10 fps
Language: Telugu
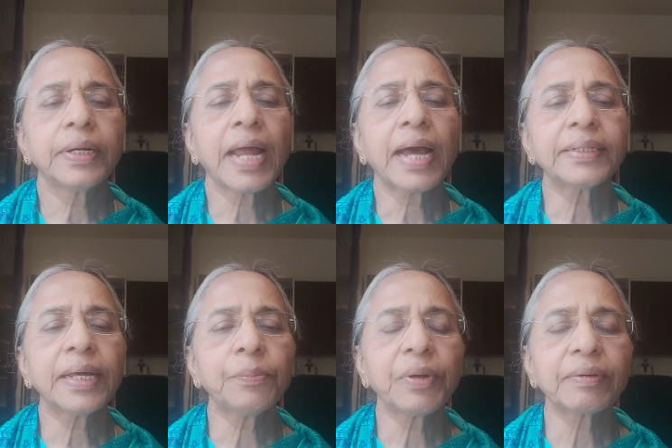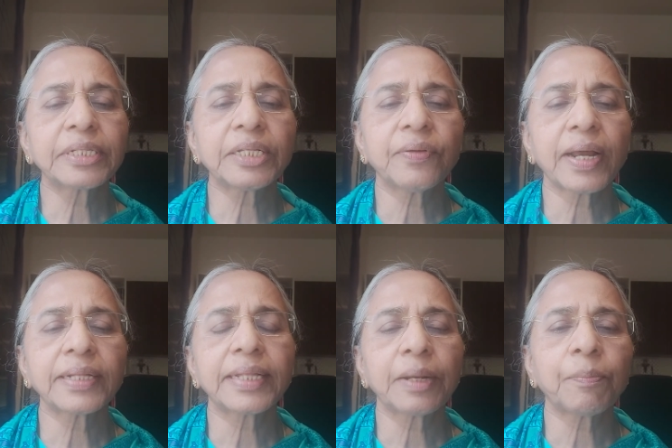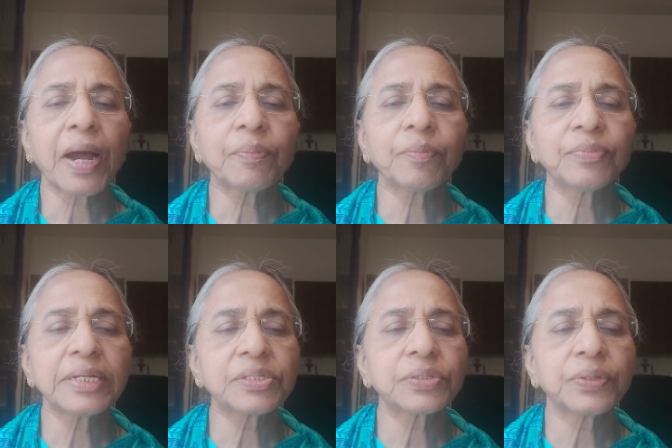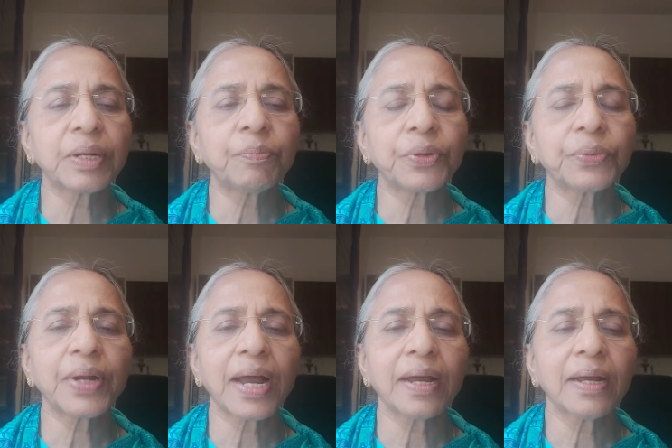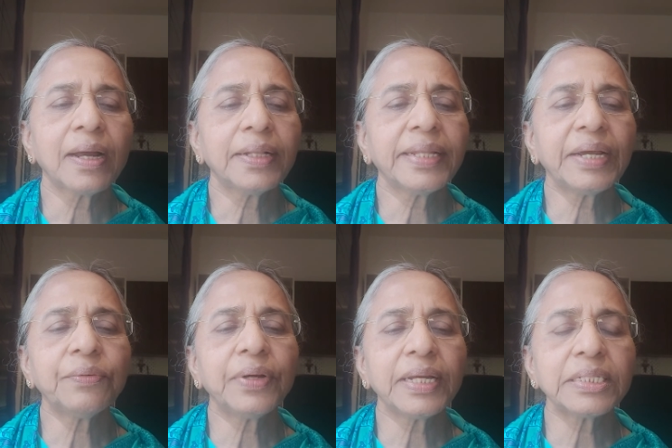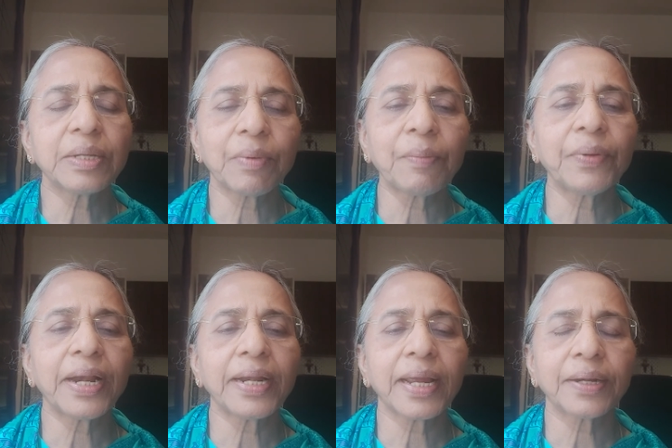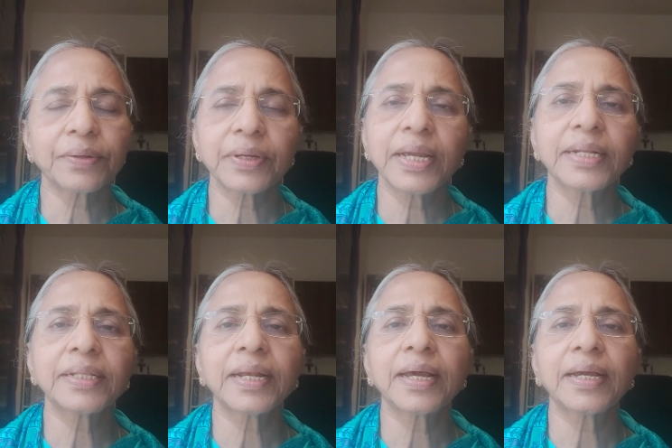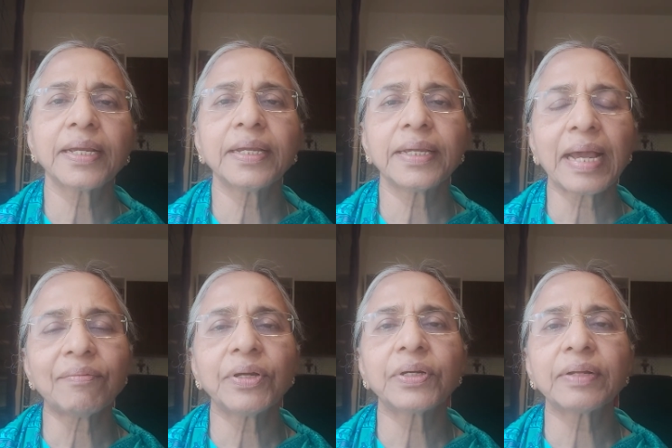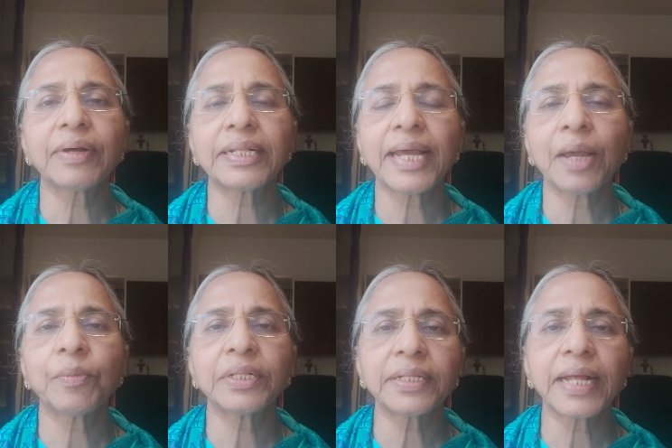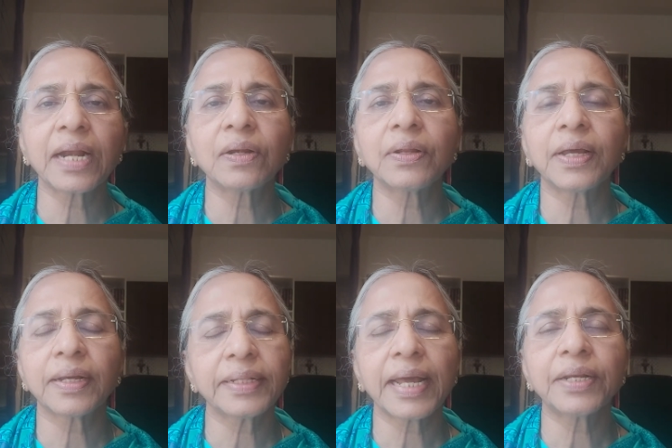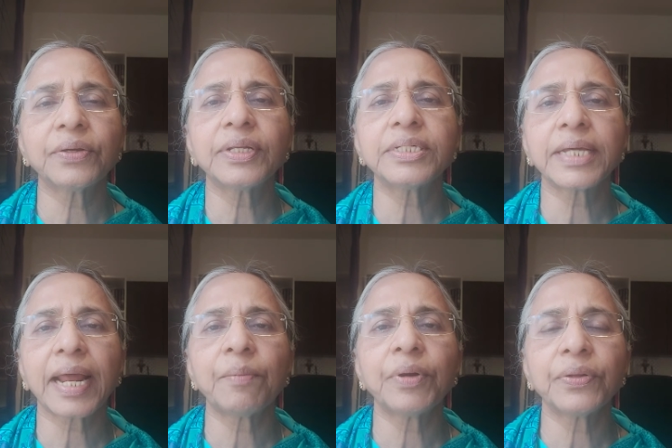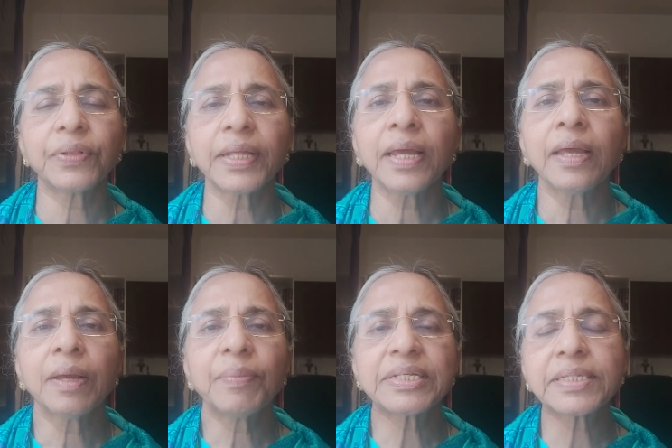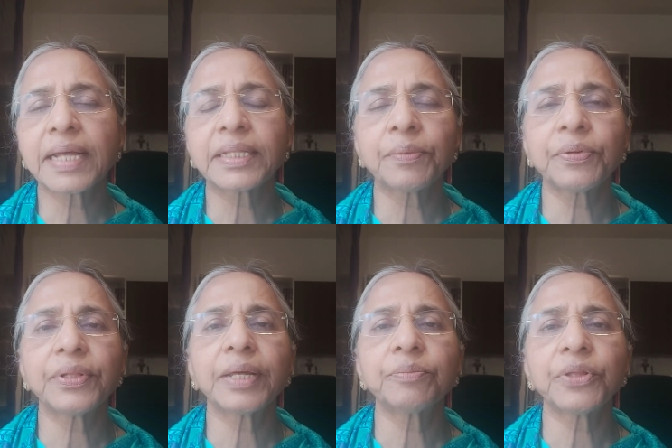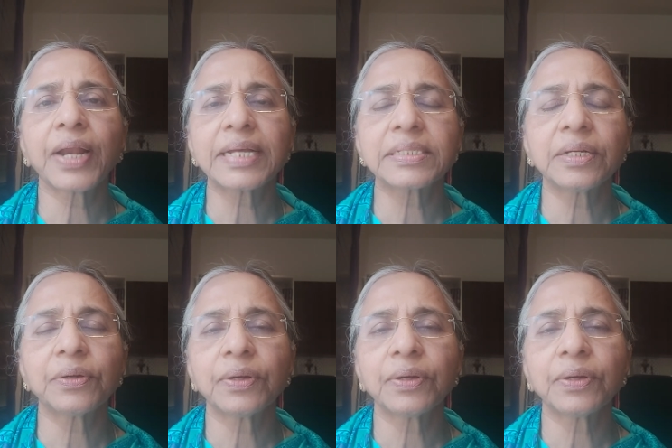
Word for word: నాతన్ ప్రవక్త ద్వారా తన పాపం తెలుసుకున్నప్పుడు కూడా దేవుణ్ణి క్షమాపణ అడిగాడు కీర్తన యాభై ఒకటవ అధ్యాయం అంతా దాంట్లో దాని గురించి రాయబడి ఉంది పశ్చాత్త హృదయంతో రాసిన